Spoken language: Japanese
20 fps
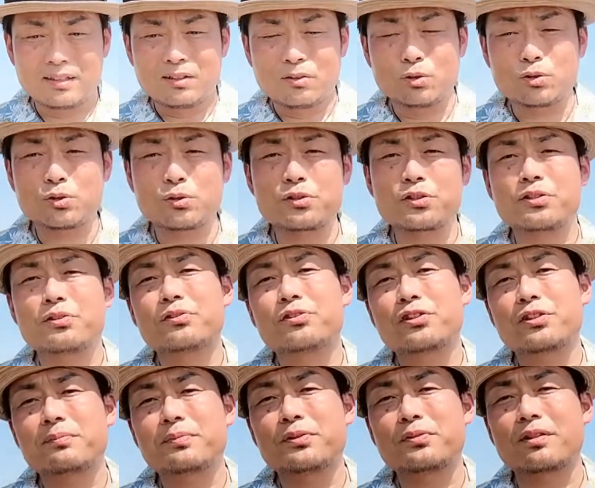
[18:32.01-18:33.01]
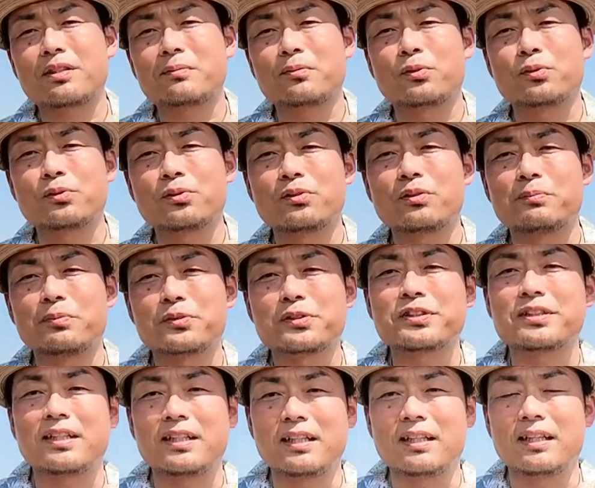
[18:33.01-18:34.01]
お葬式の準備とかもほとんど
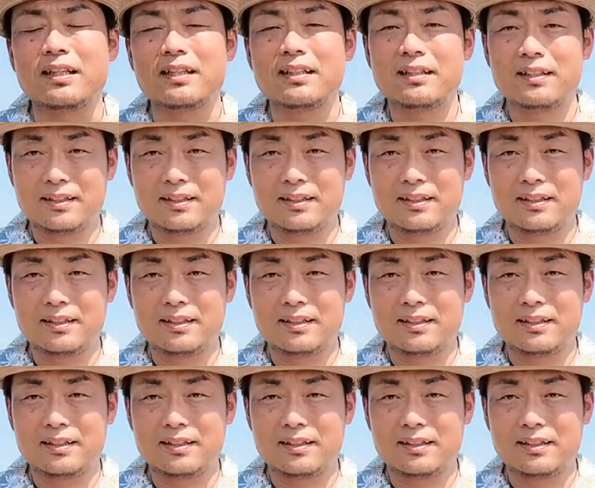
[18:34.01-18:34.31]
僕が